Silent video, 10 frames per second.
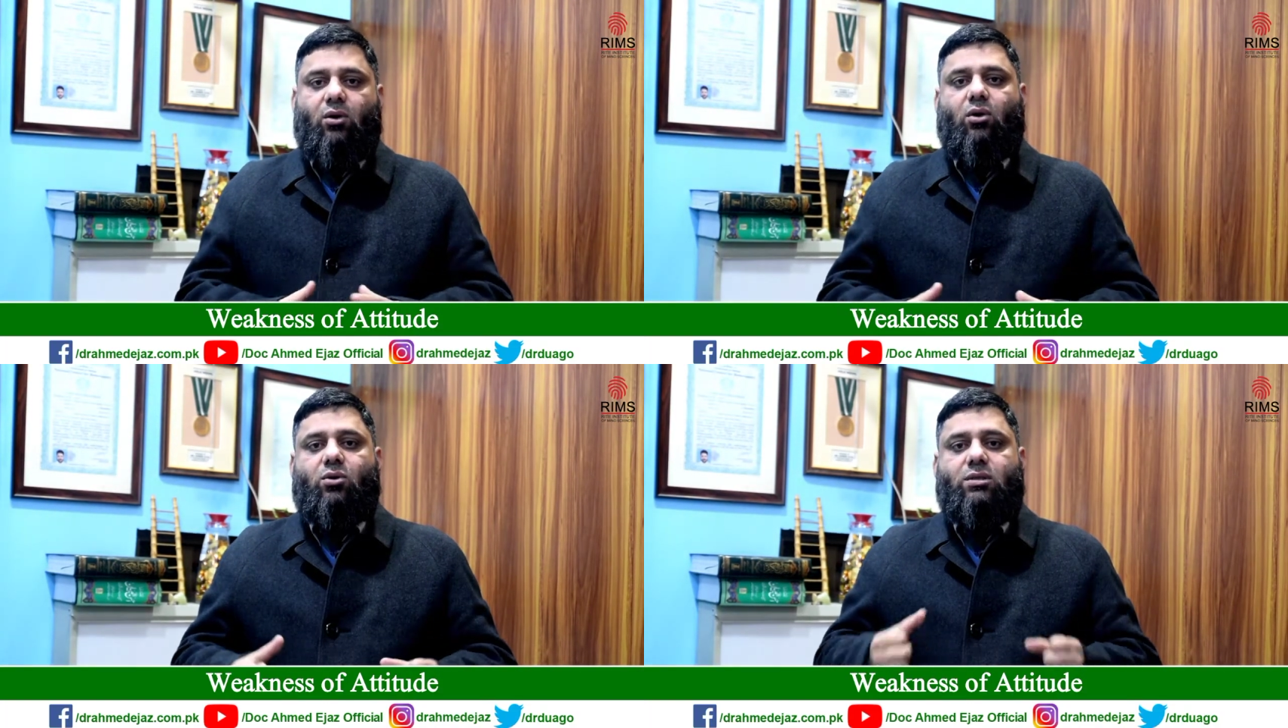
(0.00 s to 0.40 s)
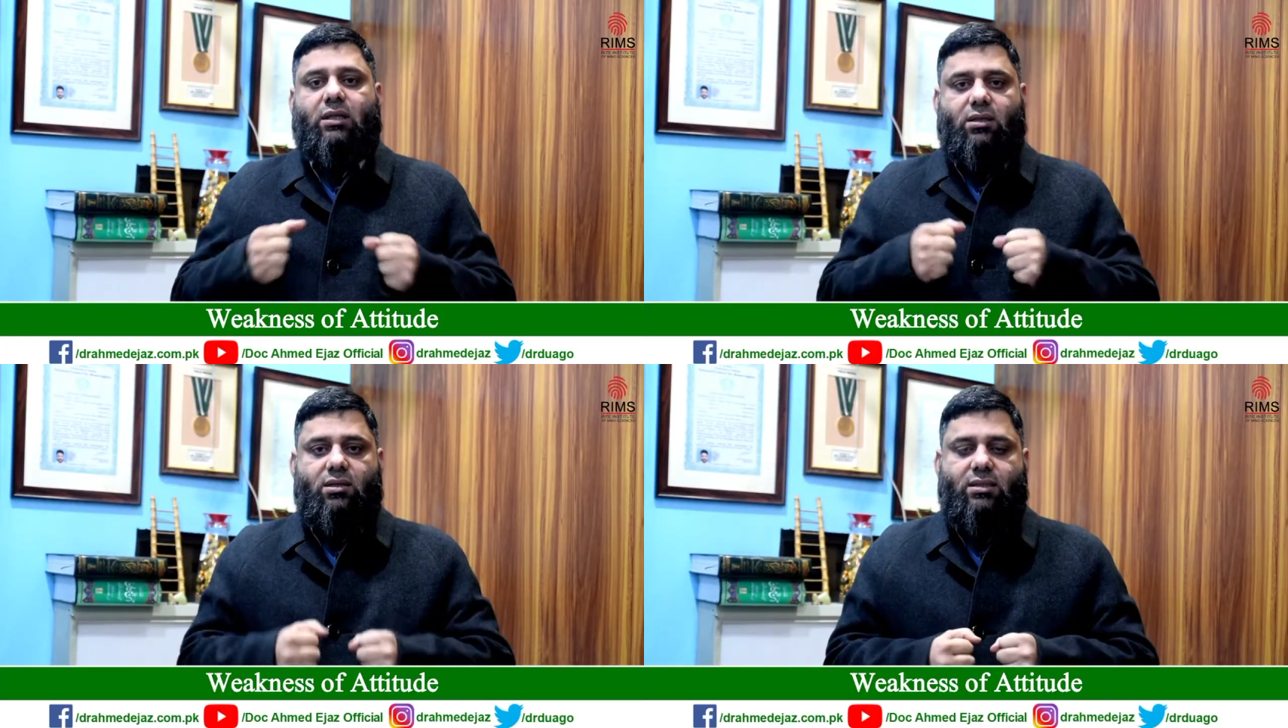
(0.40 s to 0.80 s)
और उसके
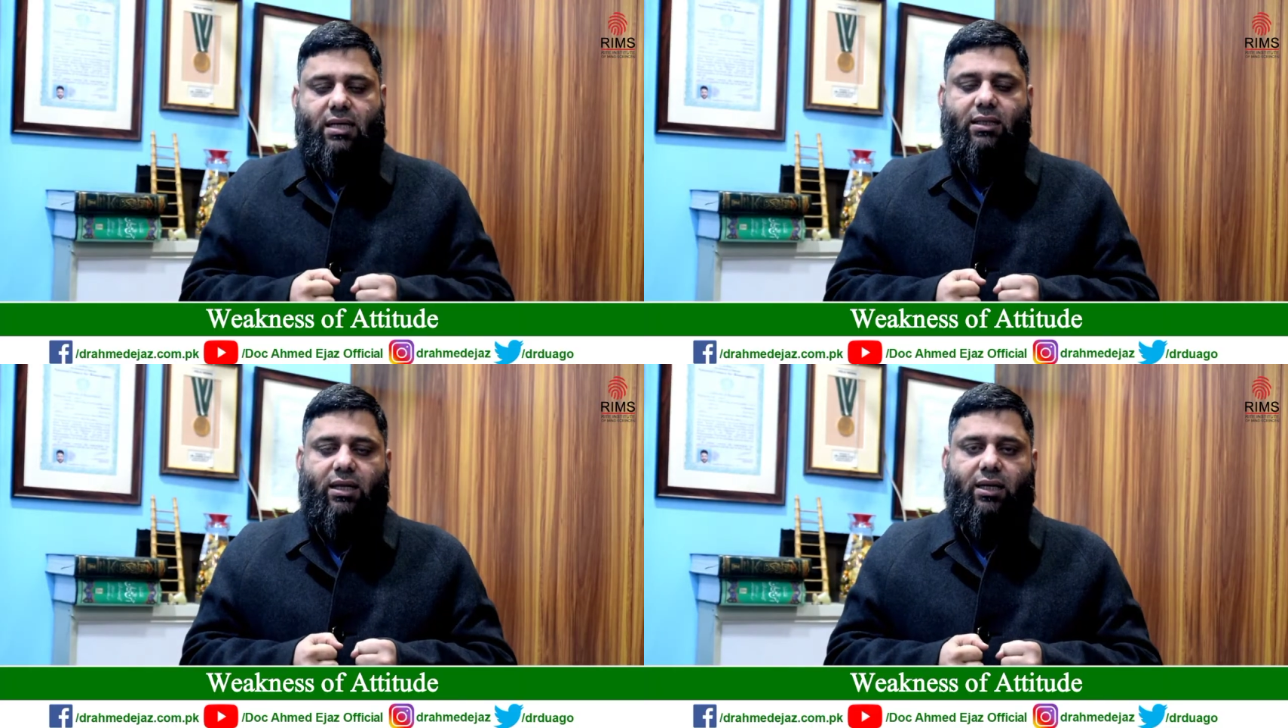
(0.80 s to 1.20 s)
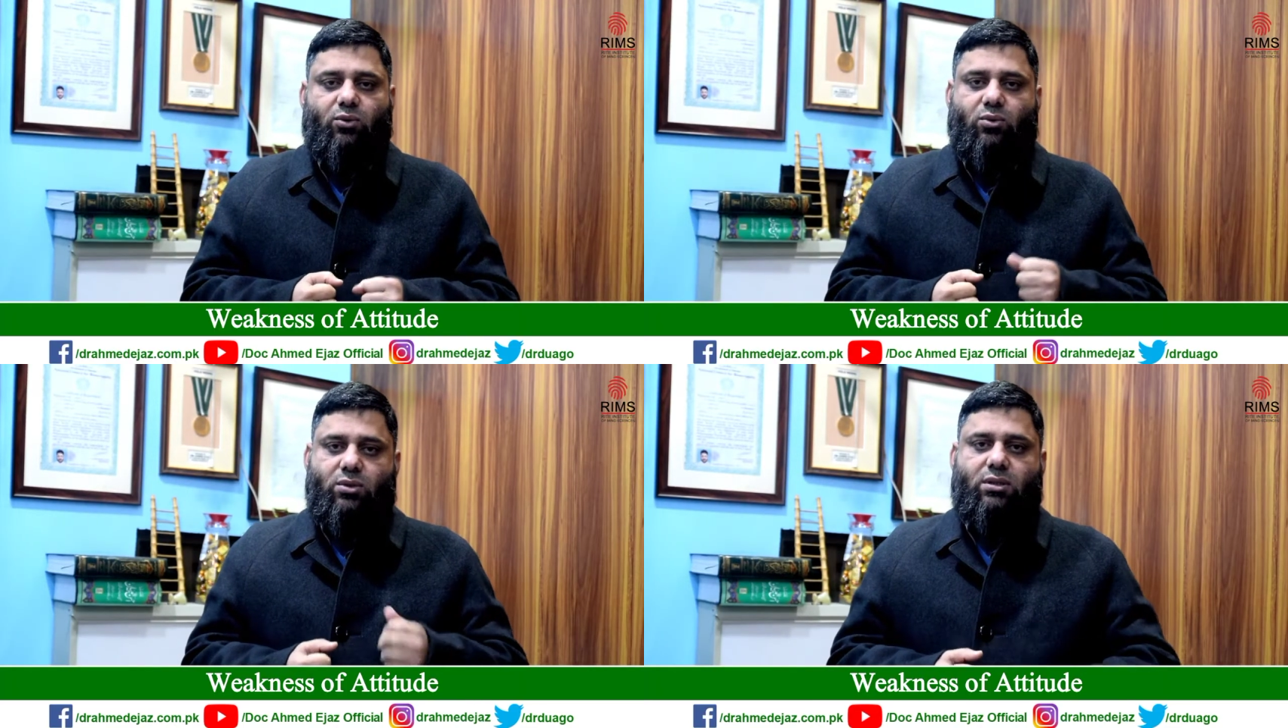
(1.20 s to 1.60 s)
अंदर जो स्ट्रेंथ आए तो
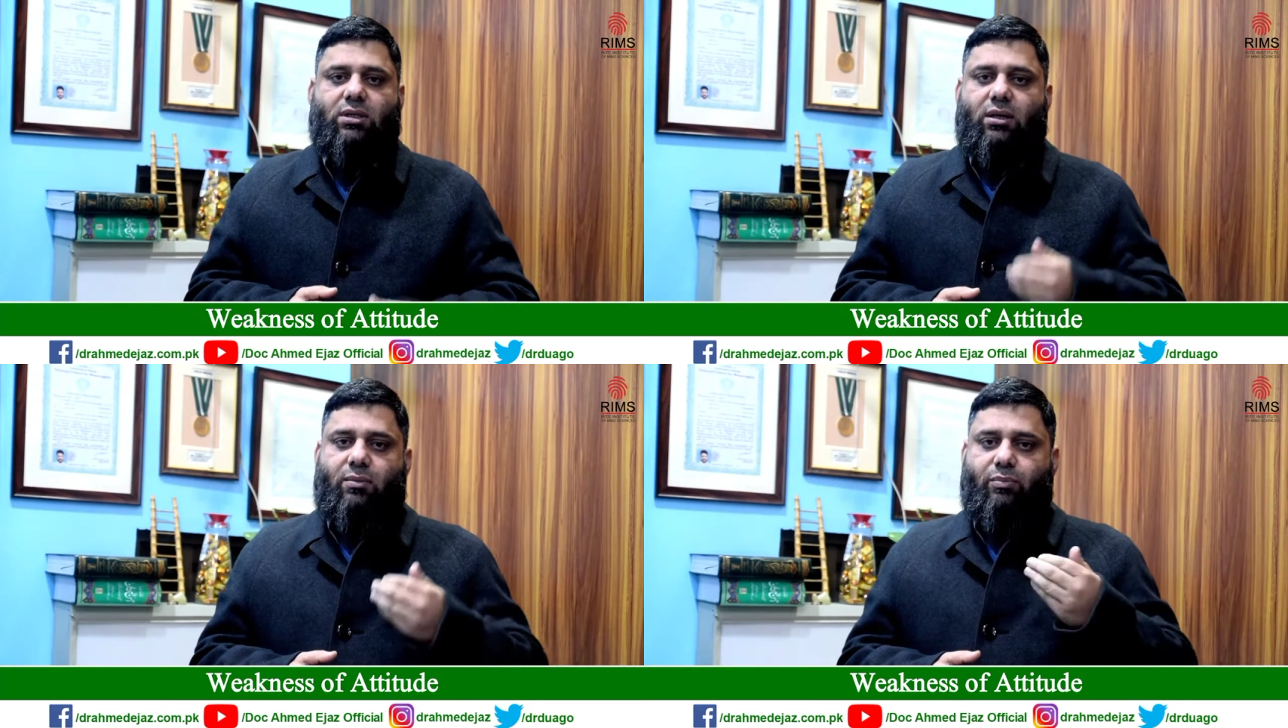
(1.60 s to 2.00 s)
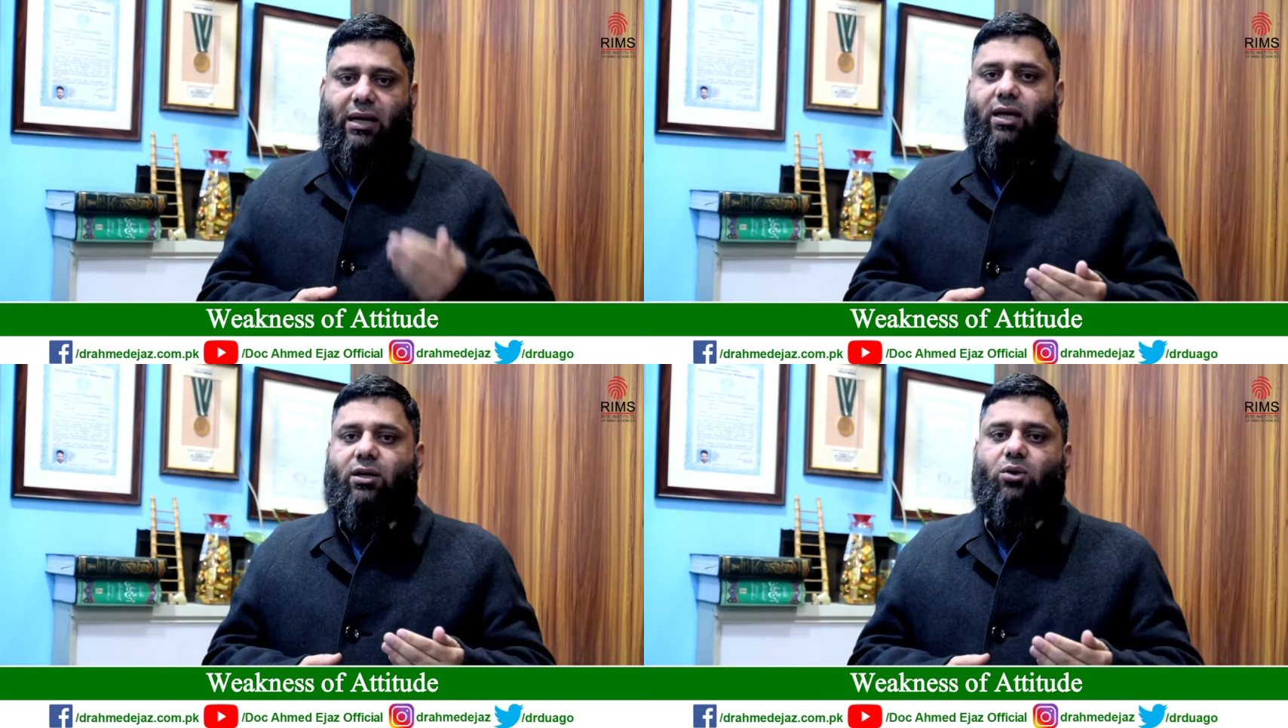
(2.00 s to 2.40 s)
उससे
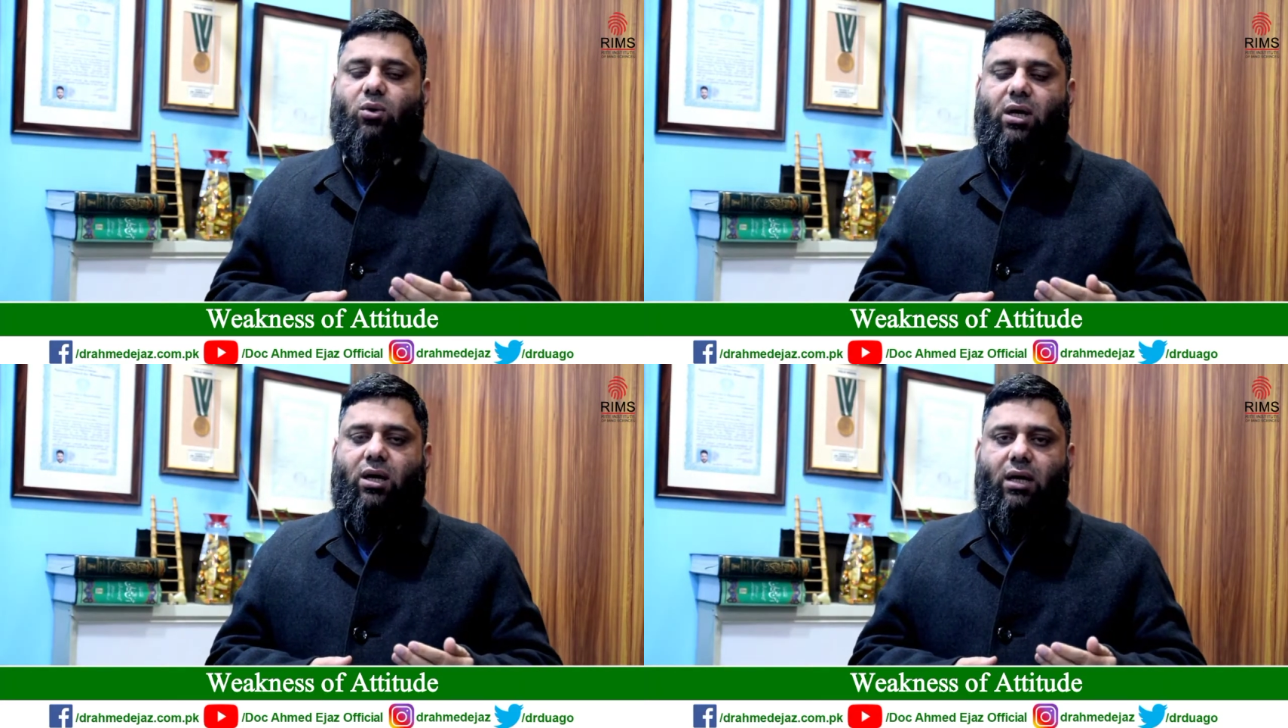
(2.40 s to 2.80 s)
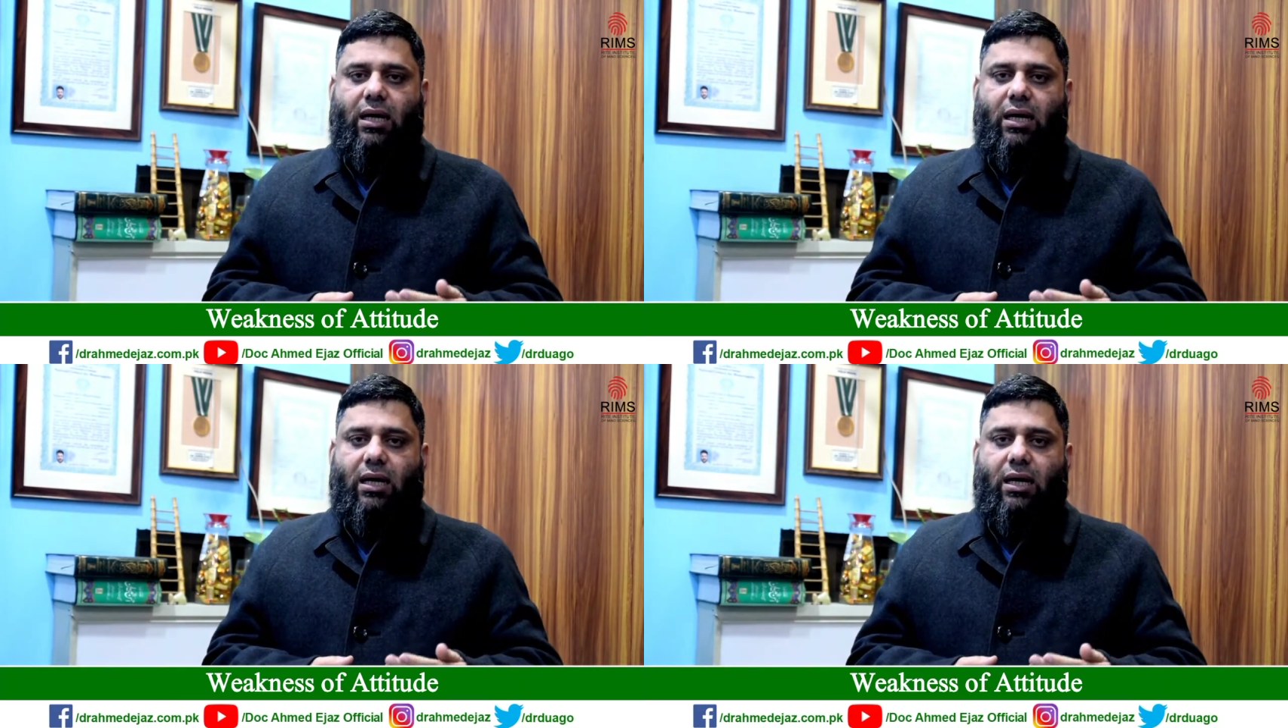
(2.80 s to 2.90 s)
पहले ये होगा